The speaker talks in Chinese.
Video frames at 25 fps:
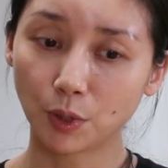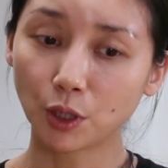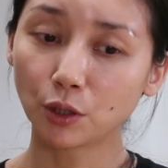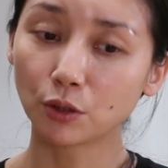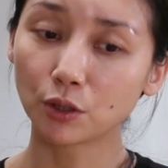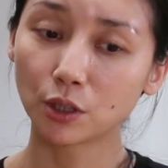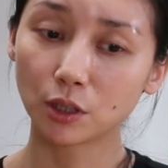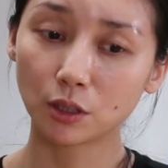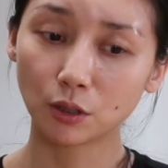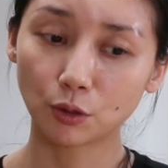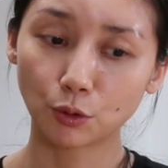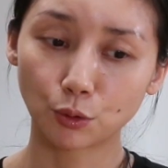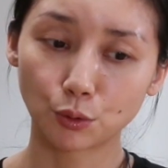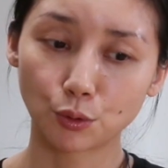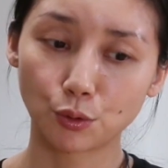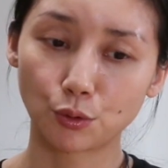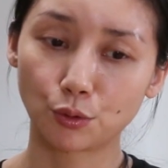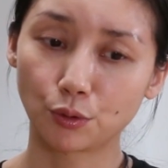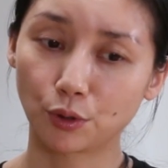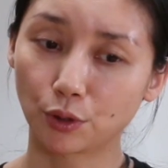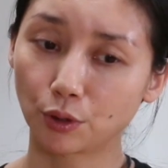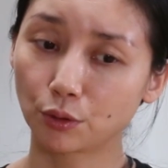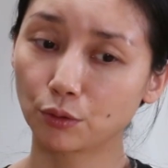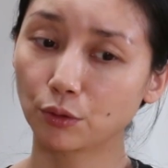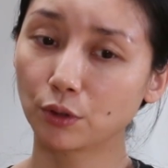没有系统
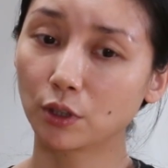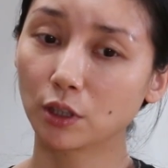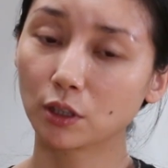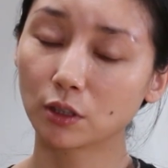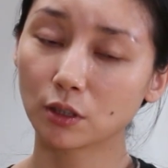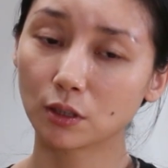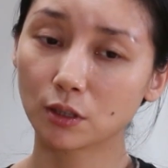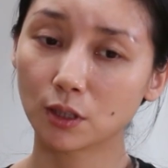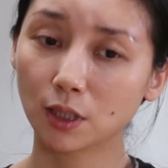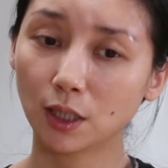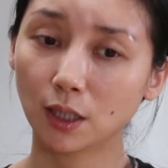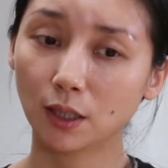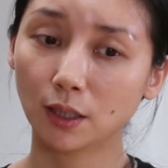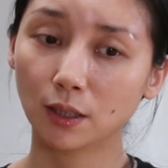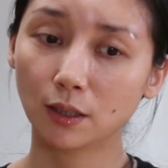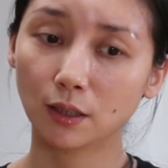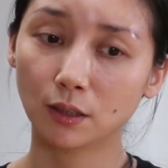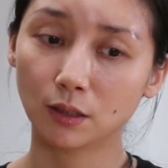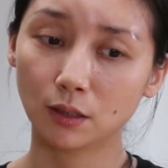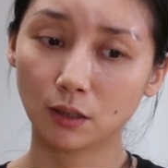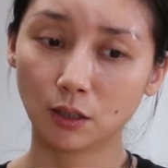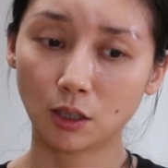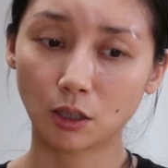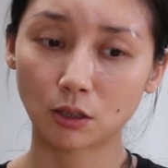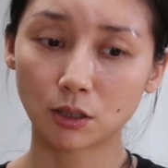学过，
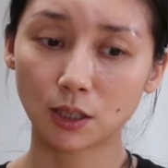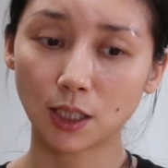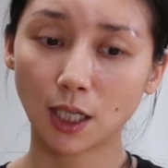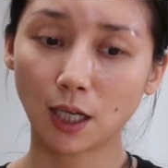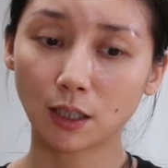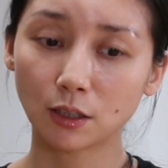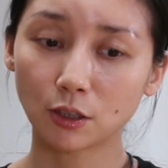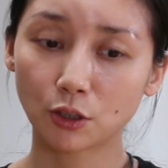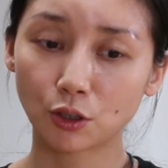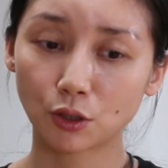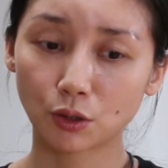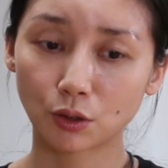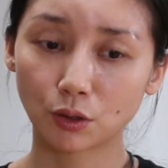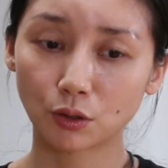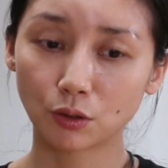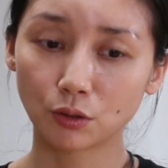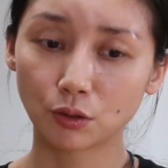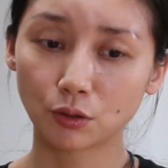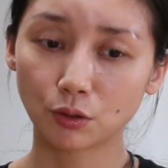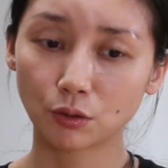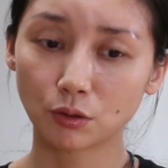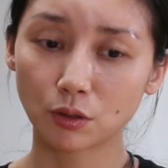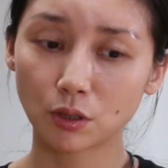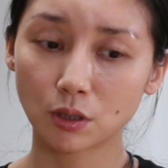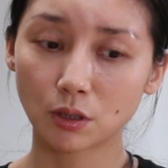在老家的时候
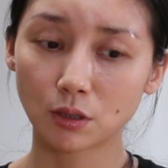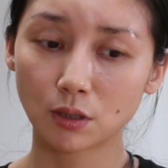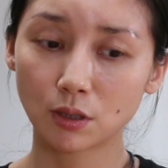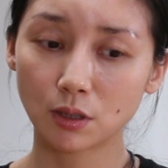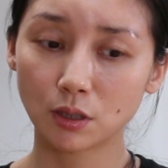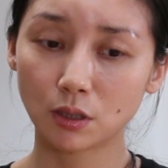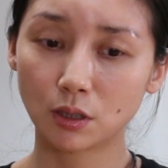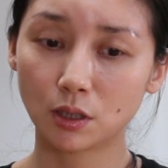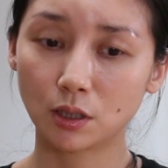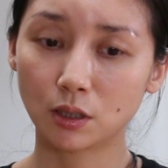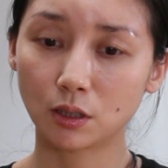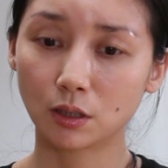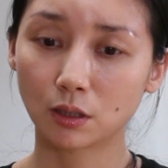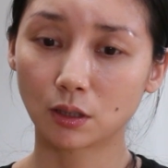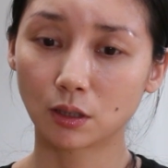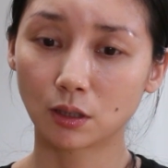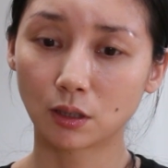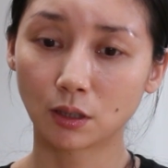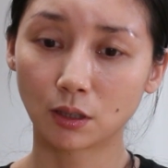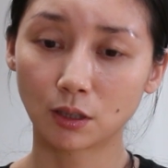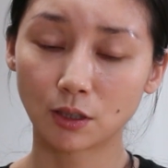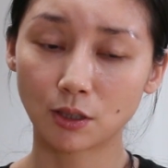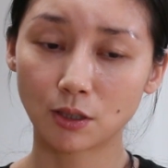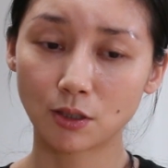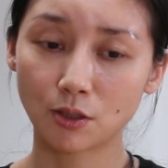都是自己
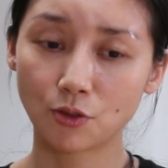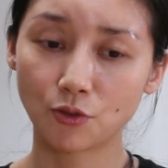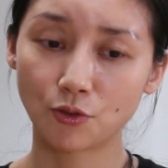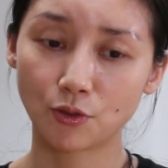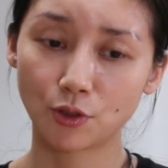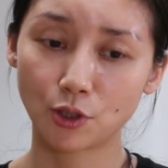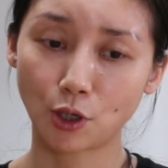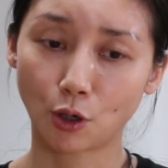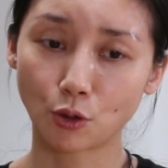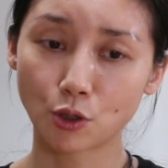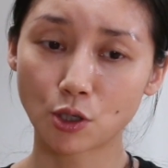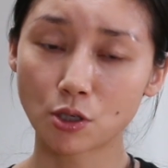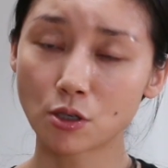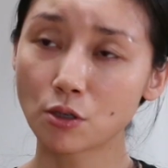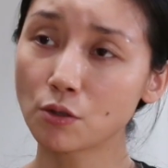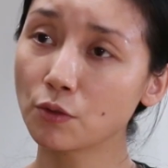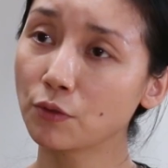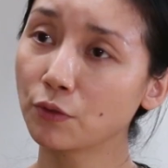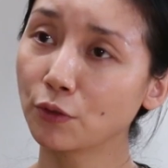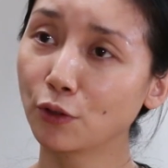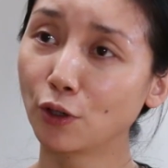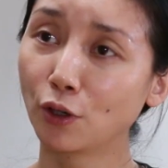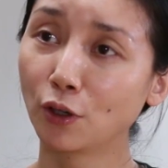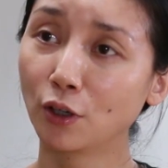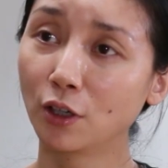找师
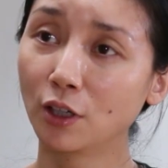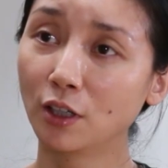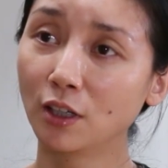傅，